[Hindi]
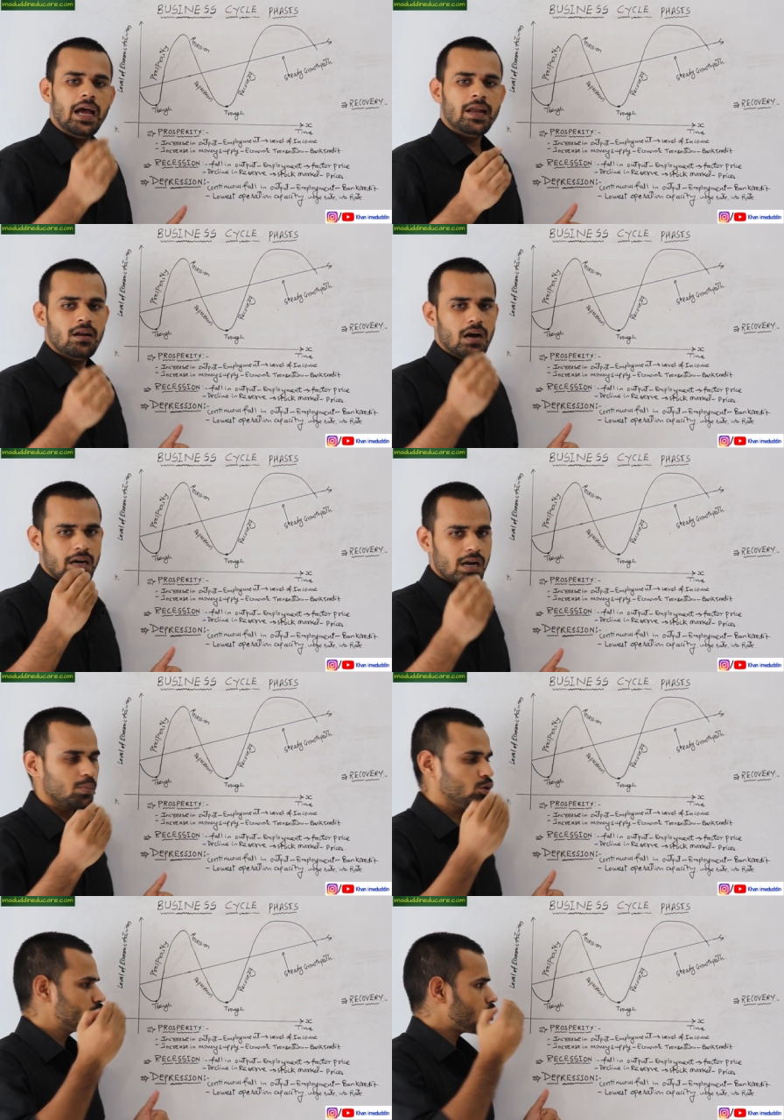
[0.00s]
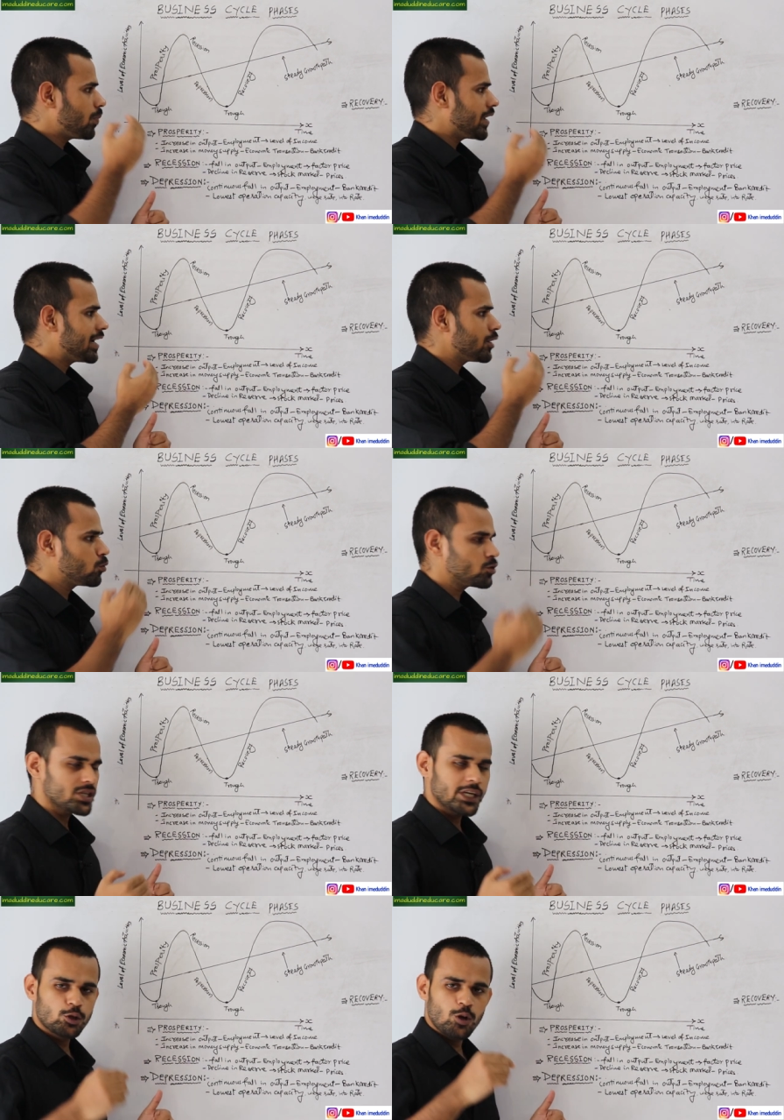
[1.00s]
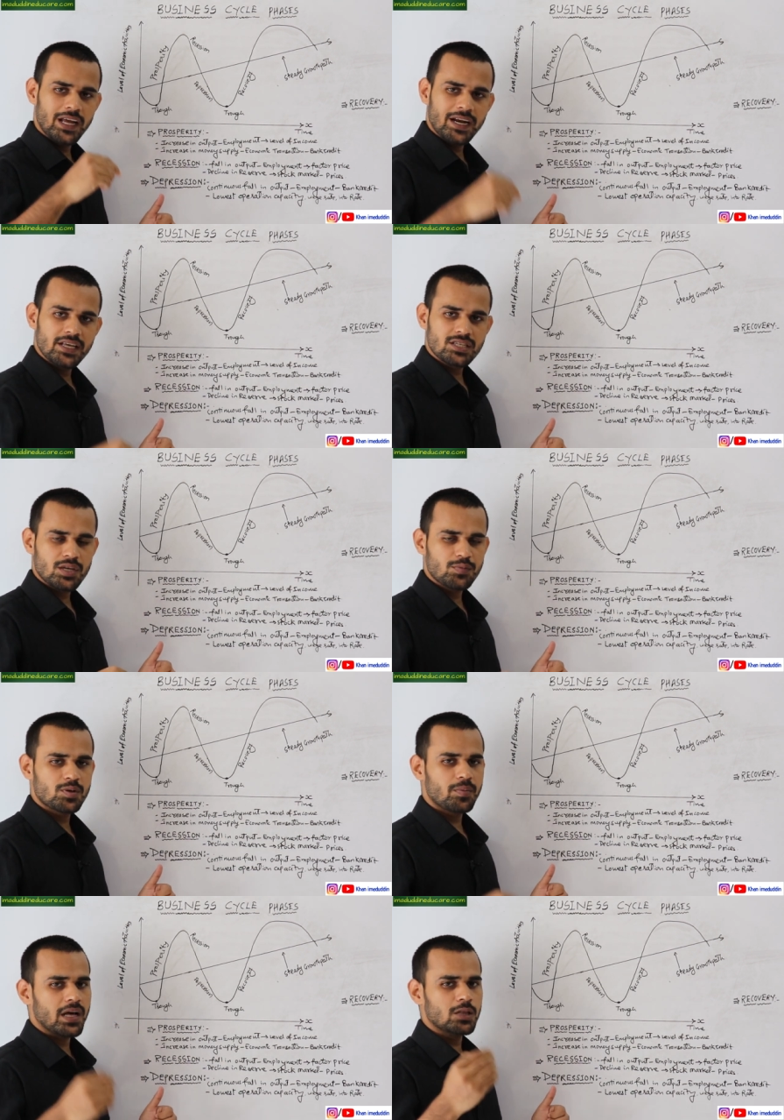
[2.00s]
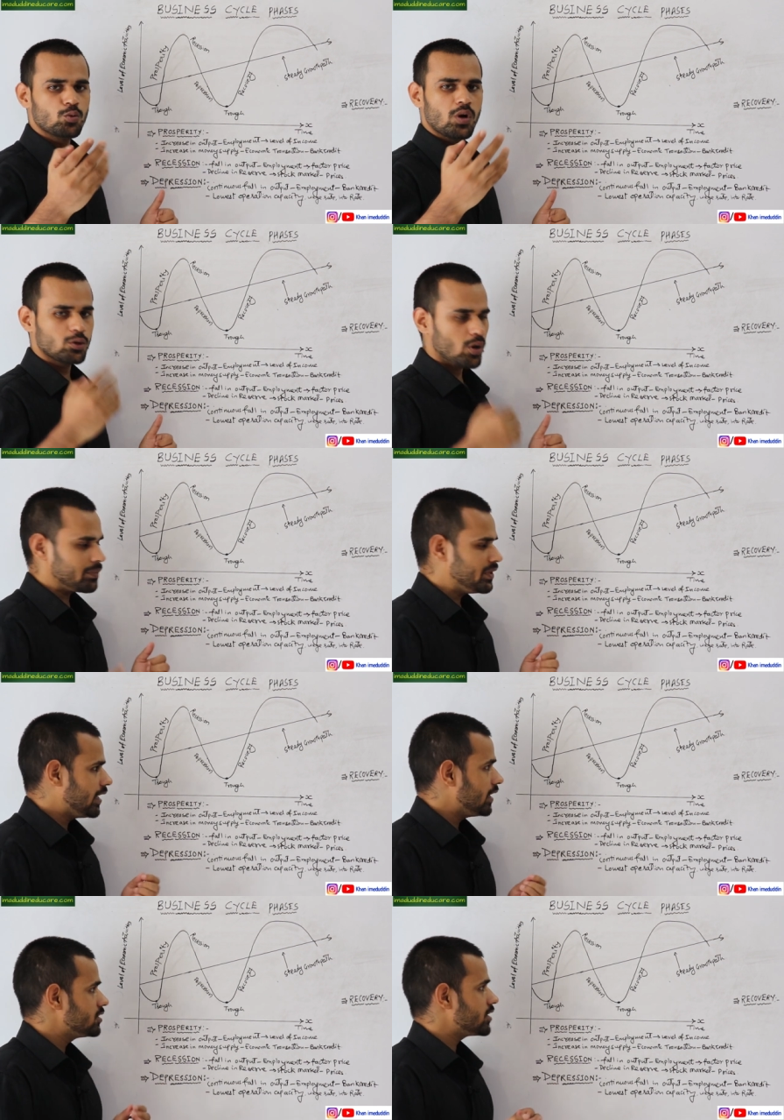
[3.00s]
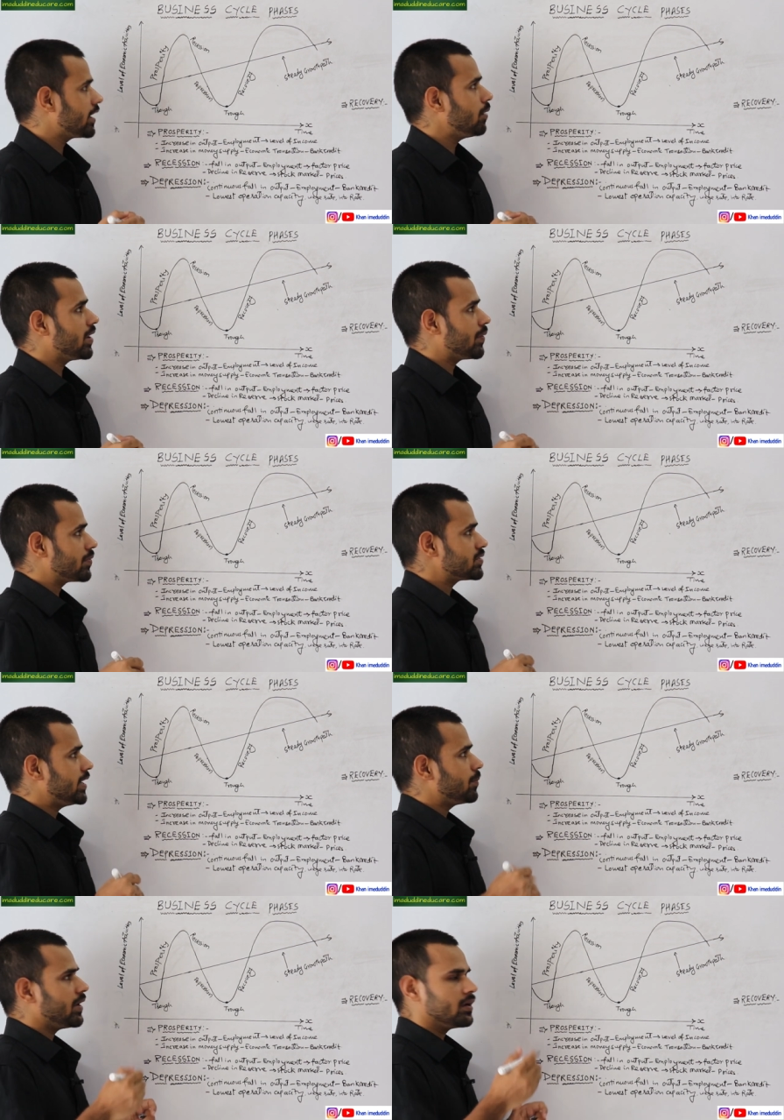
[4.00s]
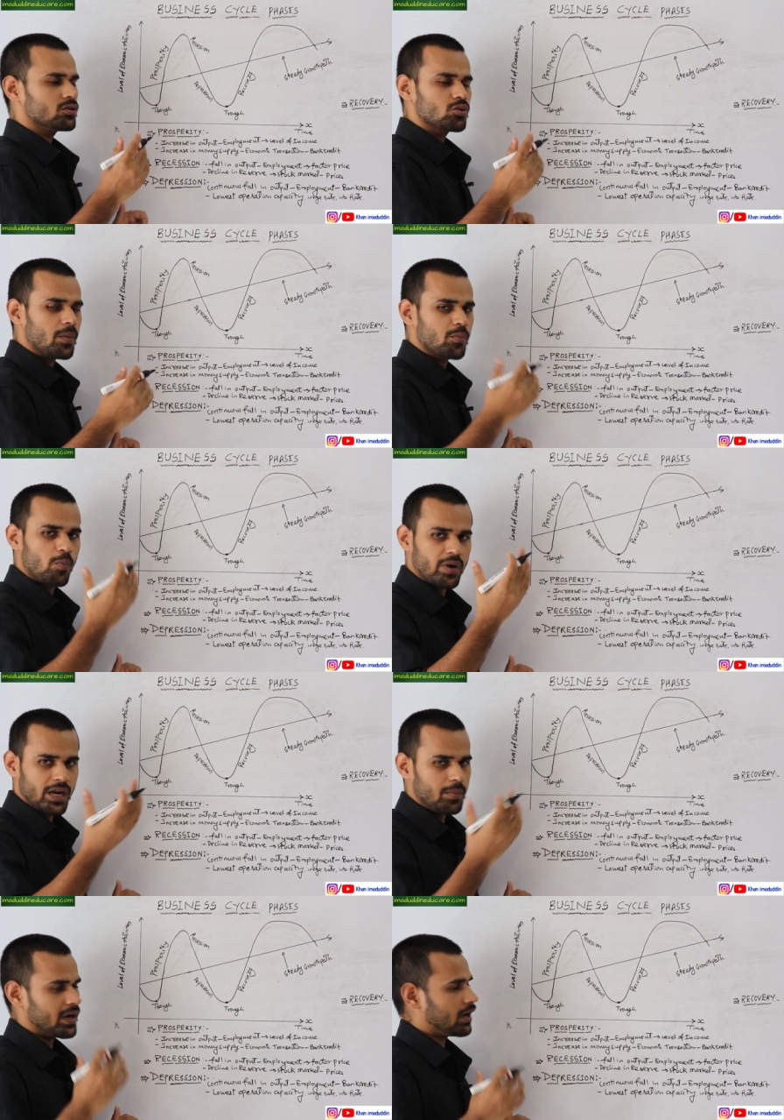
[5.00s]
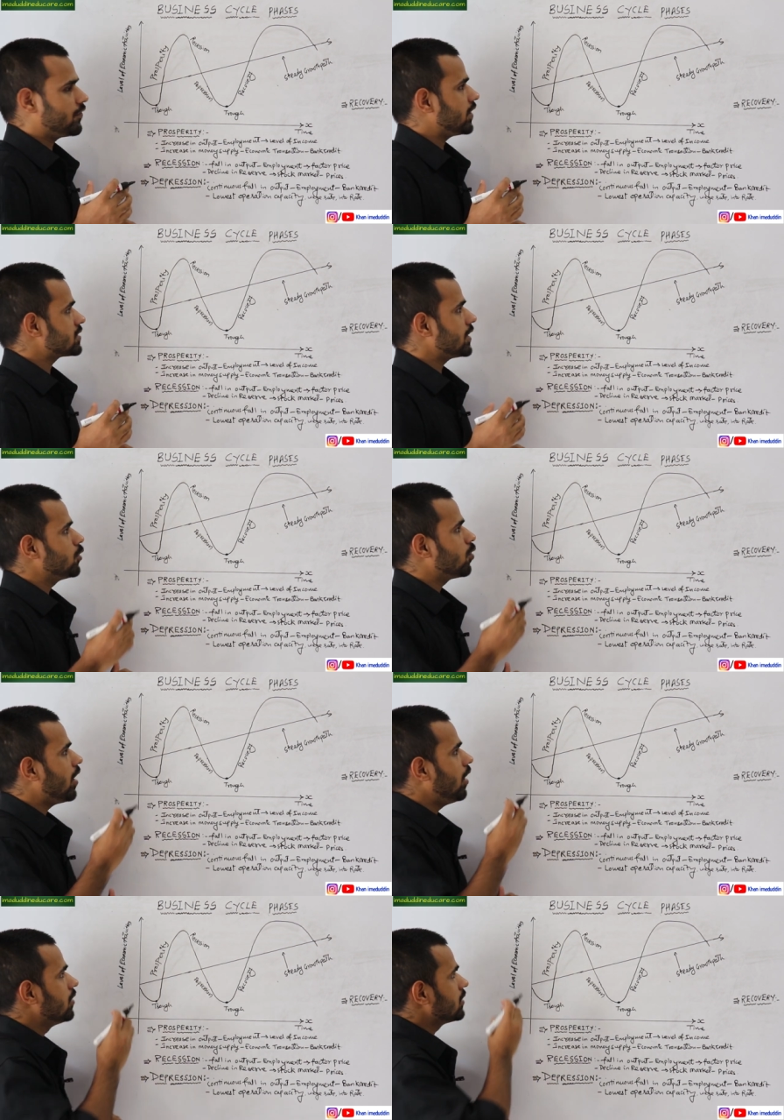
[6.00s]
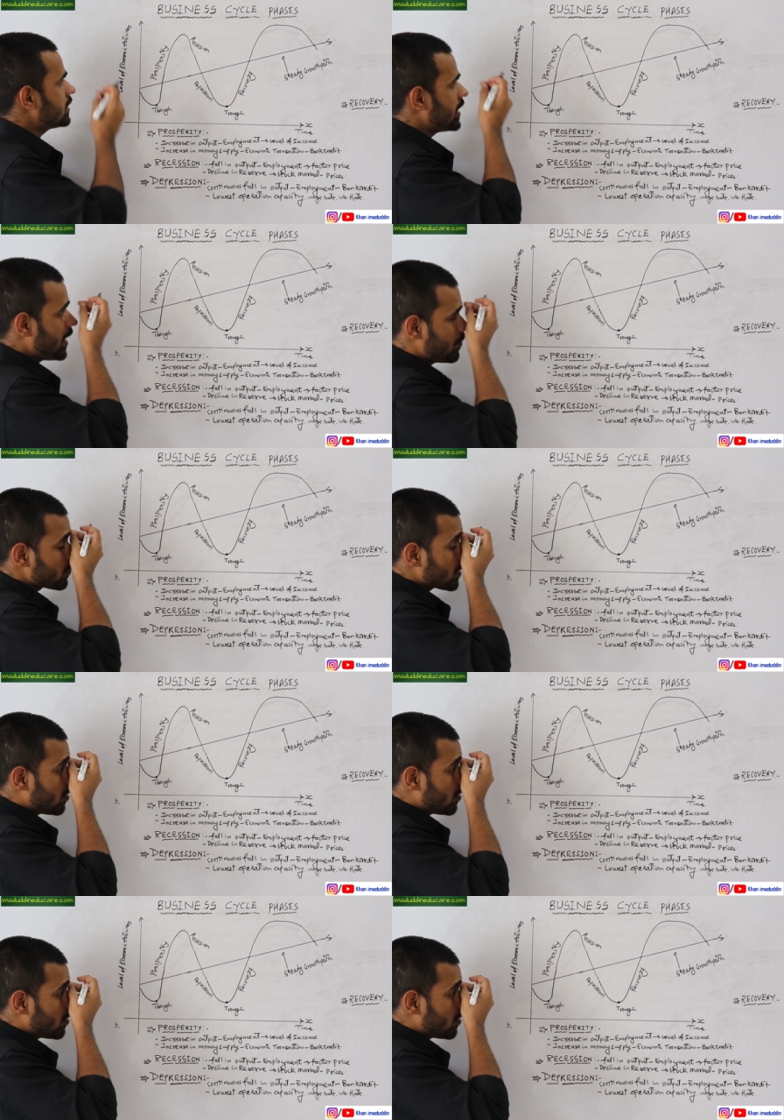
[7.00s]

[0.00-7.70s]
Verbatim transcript: एंड अगर आपको इस टॉपिक का नोट्स चाहिए तो लिंक डिस्क्रिप्शन में डाल दूंगा तो आप देख लीजिएगा मेरे वेबसाइट पे जो आपको पढ़ने में काफी आसानी होगा ठीक है